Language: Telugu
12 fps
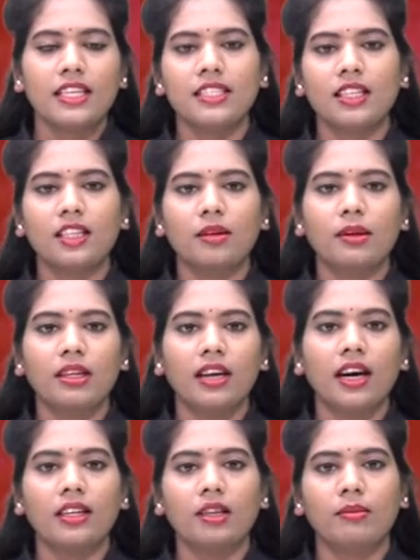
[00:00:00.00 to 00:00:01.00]
ఈ
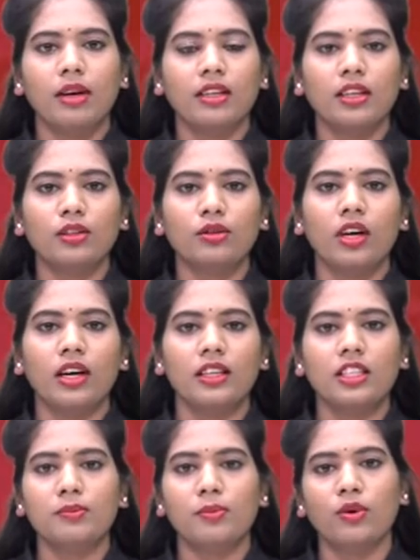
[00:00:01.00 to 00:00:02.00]
సందర్భంగా ఆయన మాట్లాడుతూ
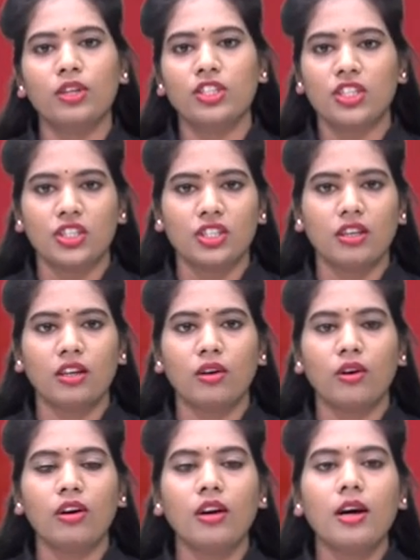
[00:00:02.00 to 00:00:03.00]
అన్ని పోలీస్
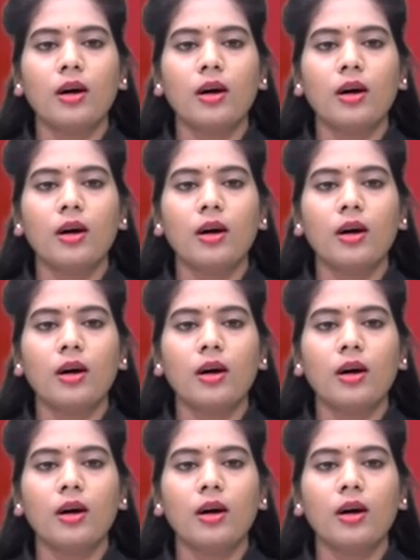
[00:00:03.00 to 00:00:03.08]
స్టేషన్లలో